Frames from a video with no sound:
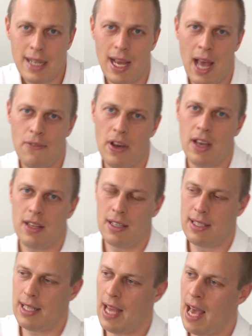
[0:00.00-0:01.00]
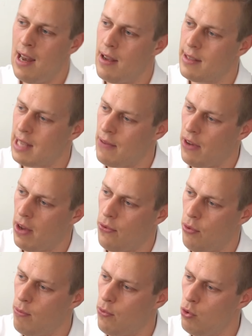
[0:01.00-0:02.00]
Einfach die Elle ist einfach
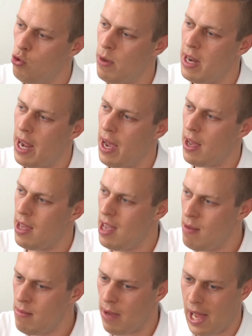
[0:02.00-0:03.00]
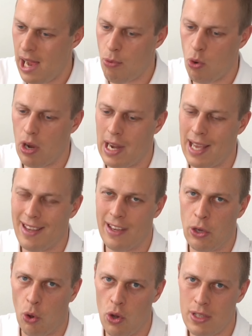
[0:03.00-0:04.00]
vom Volumen her im Ellbogengelenk
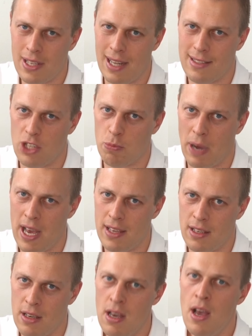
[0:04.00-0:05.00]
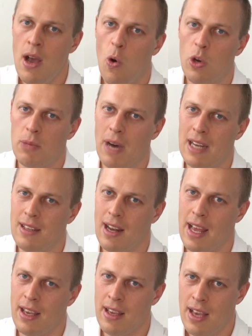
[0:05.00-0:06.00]
größer als die Speiche und im
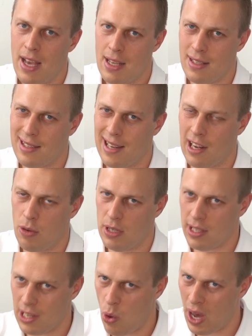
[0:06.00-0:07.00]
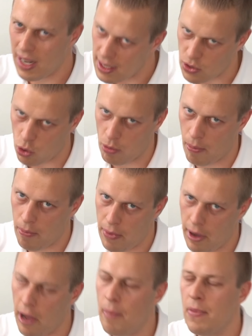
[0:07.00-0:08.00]
Handgelenk ist es dann, glaube ich, genau andersrum.
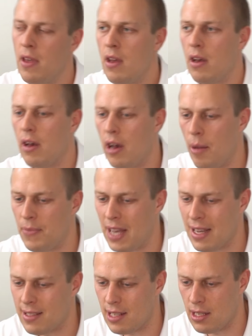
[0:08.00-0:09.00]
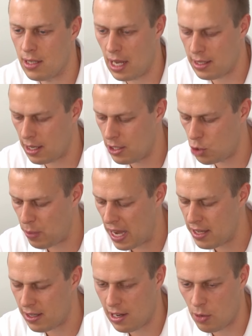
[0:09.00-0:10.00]
Ja? Ähm, da dann, hat dann die
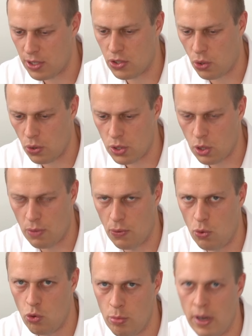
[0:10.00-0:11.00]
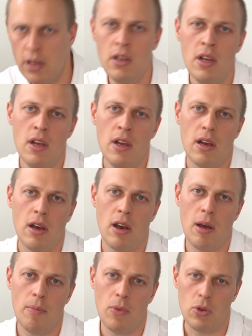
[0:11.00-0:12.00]
Speiche, glaube ich, das größere Volumen
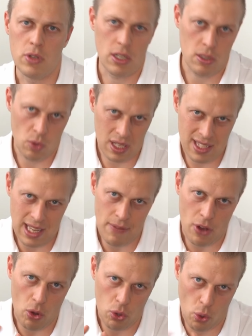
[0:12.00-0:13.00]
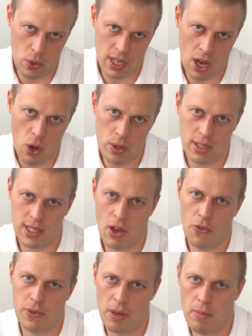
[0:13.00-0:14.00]
ähm, und, oder sieht einfach auch größer aus jetzt
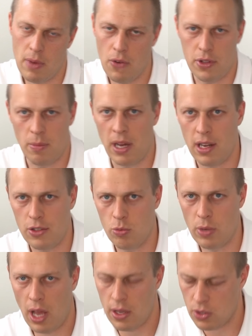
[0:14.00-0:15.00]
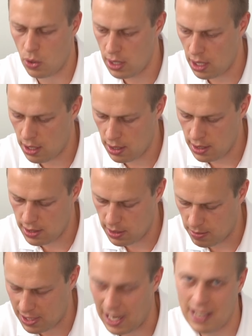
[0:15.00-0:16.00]
auf dem, auf dem Anatomie, also in, in
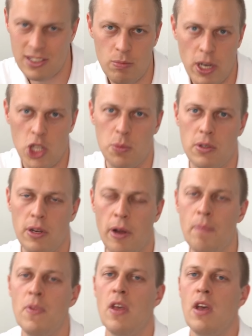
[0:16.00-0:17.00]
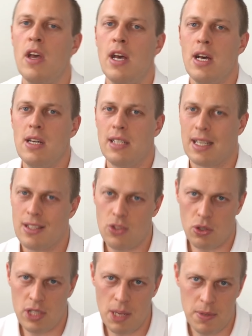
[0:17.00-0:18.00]
diesem Skelett zum Beispiel. Ja? Das sind
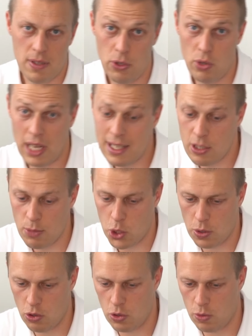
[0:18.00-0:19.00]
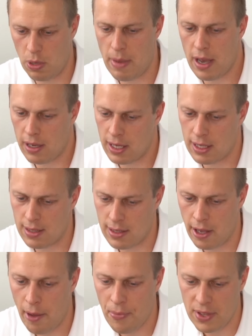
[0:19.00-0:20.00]
so Tipps, wie du das zum Beispiel super merken kannst.
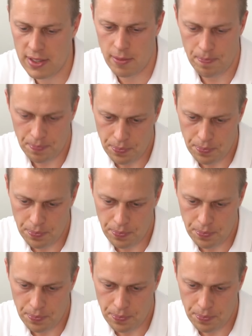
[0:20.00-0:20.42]
Ja? Das